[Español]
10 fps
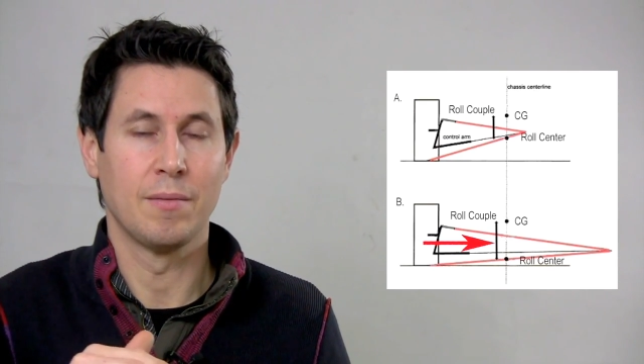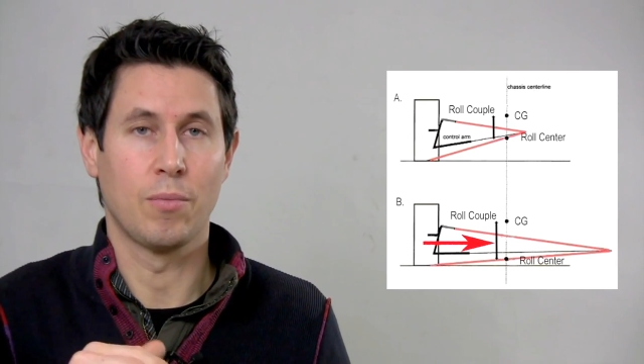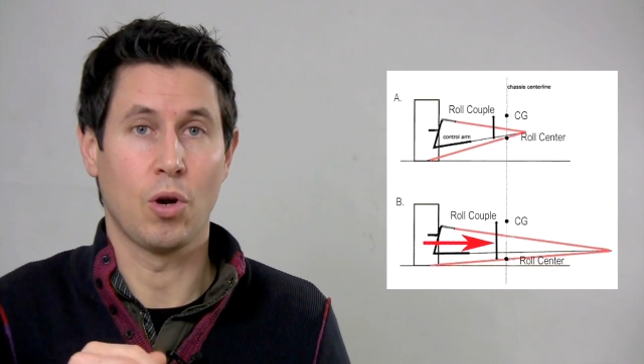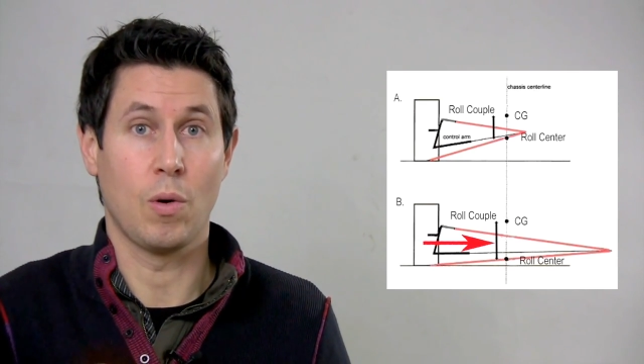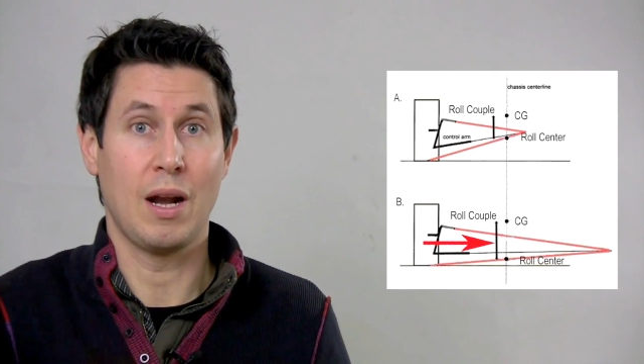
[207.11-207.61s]

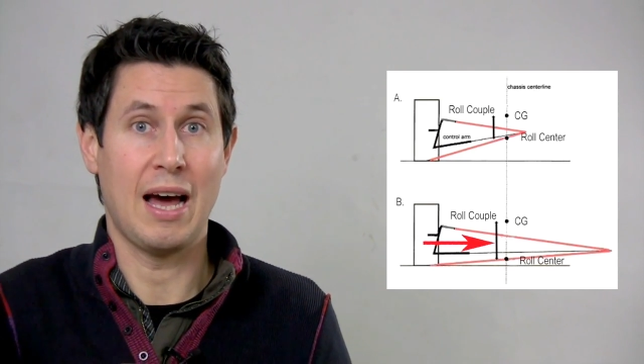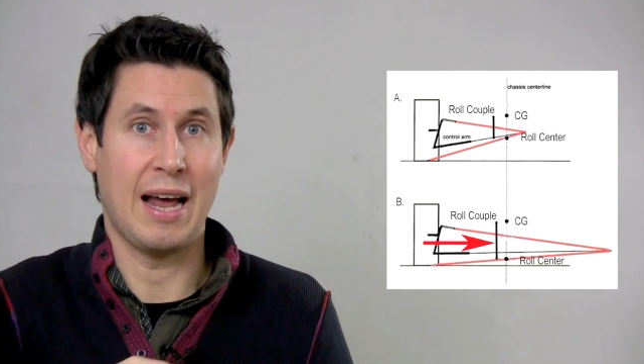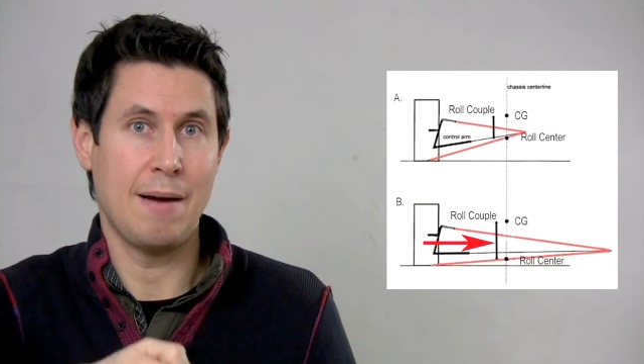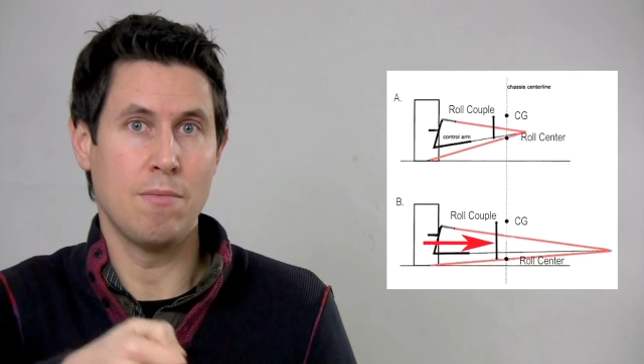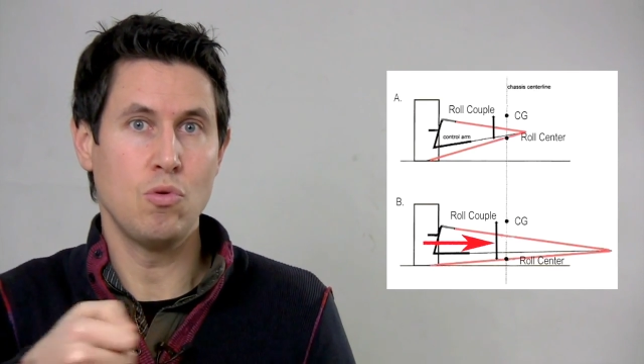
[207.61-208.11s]
por lo cual
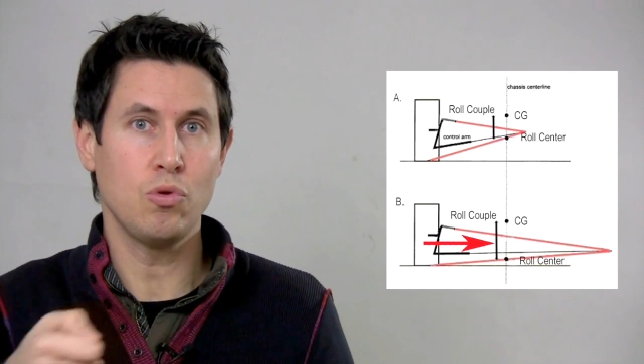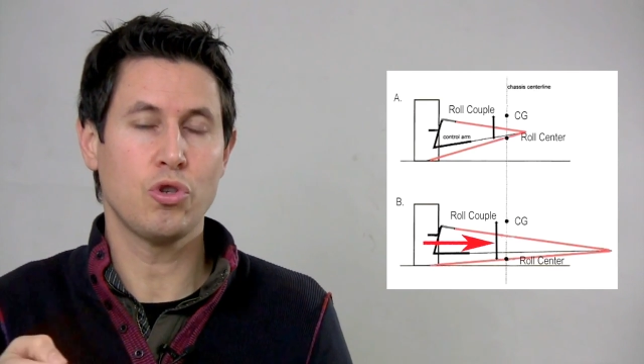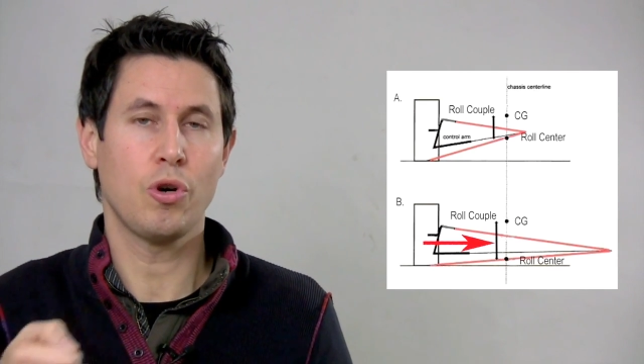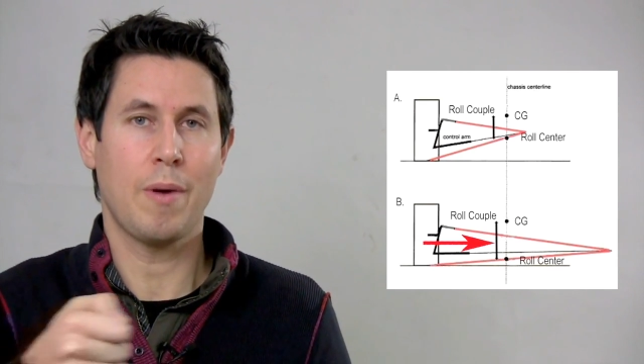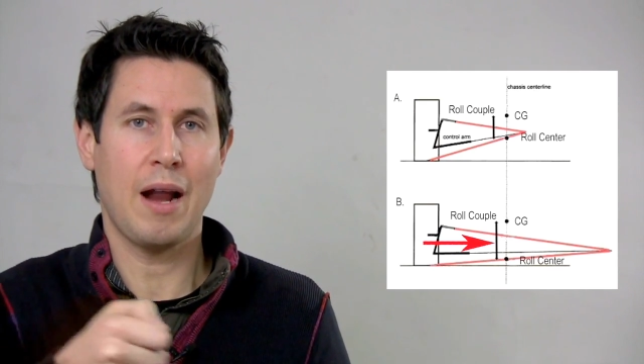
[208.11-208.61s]
hará
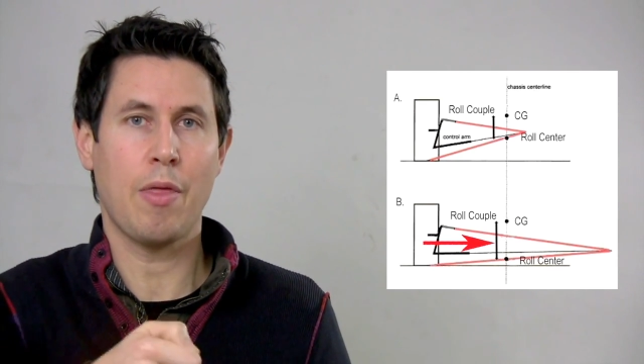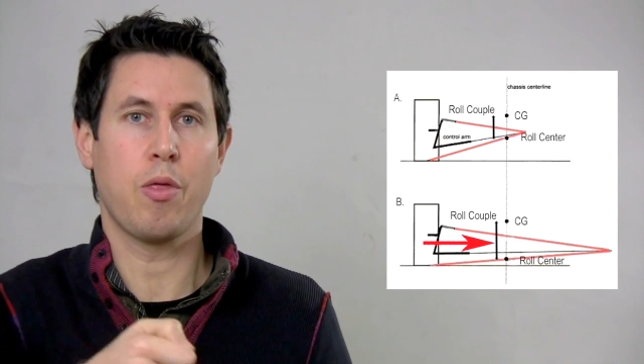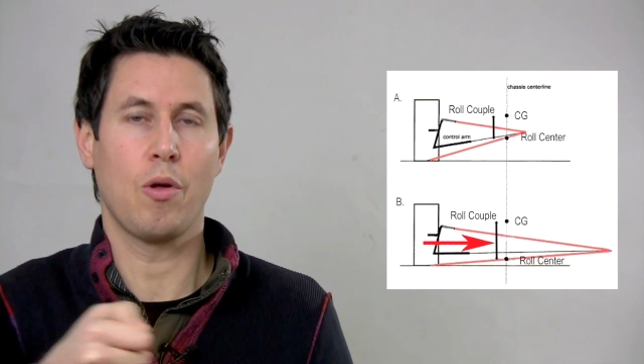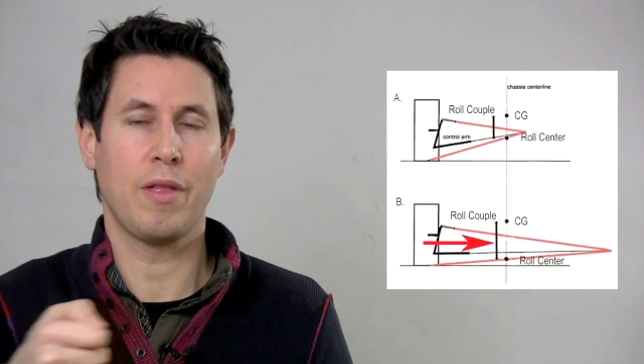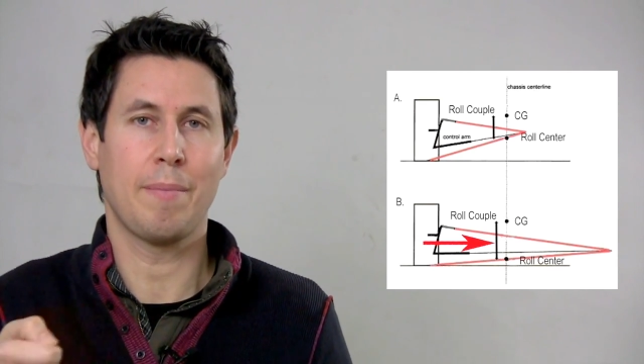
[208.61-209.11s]
mucho
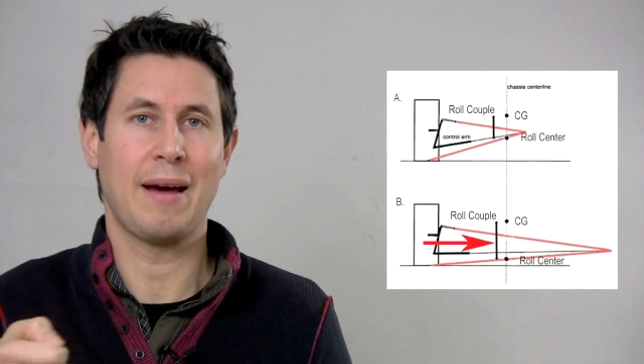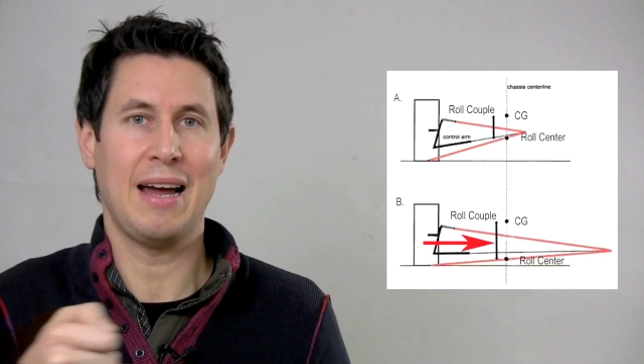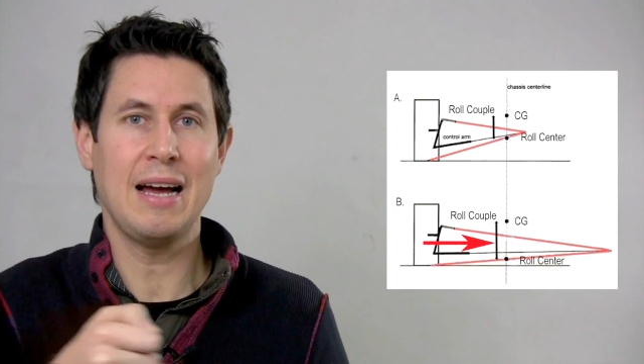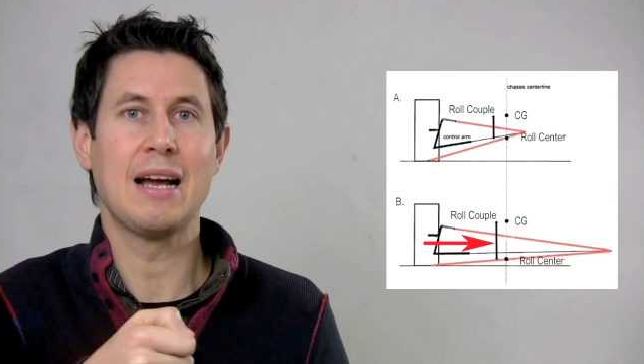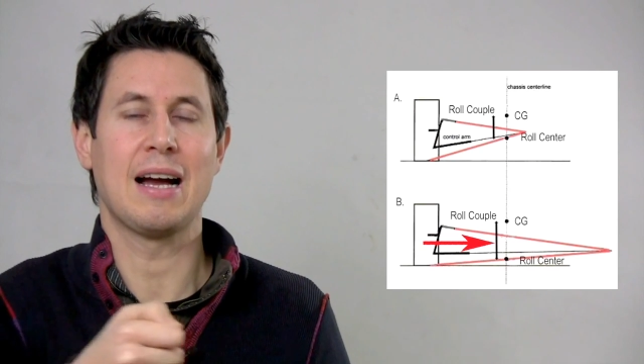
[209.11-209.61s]
brazo de
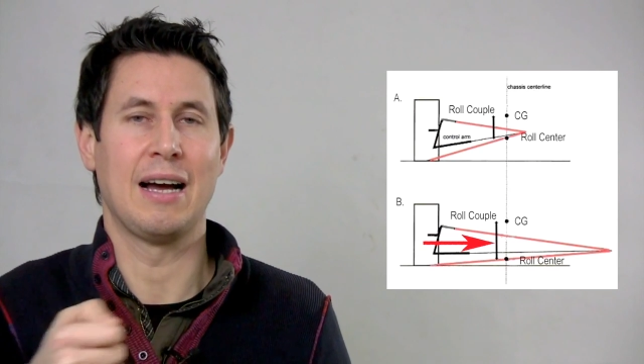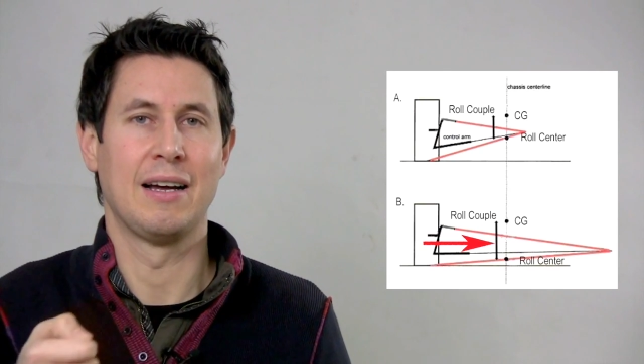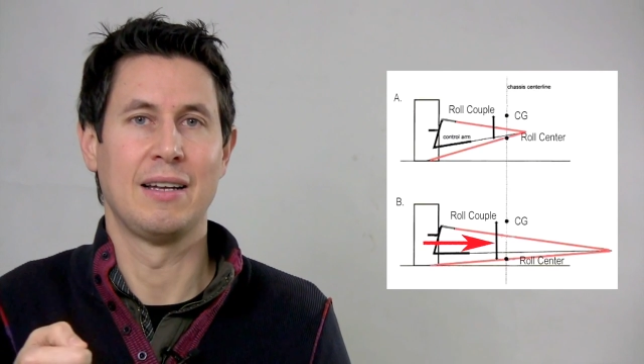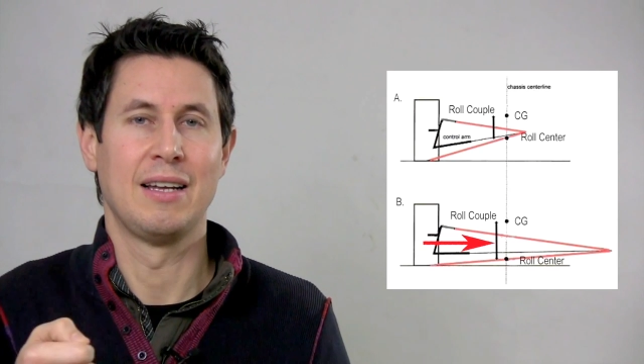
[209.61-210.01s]
palanca.